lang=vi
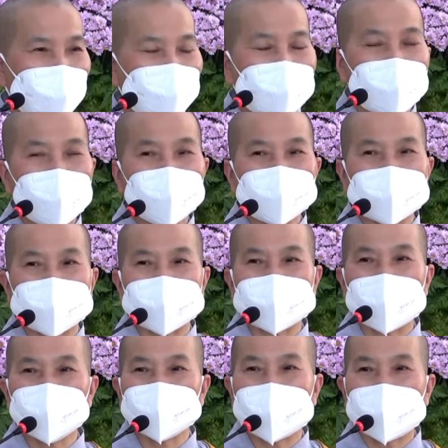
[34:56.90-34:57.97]
Một hôm
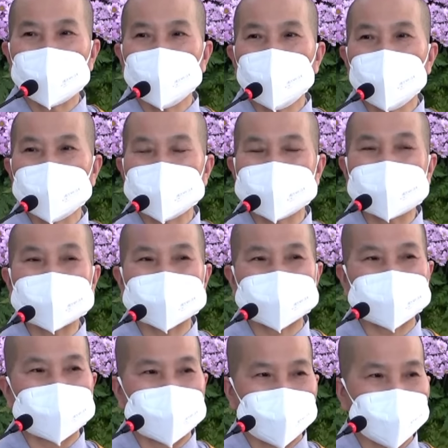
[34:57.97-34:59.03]
vị cao tăng muốn
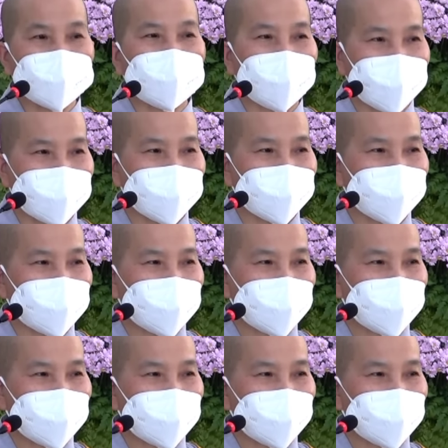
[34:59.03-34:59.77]
trắc nghiệm coi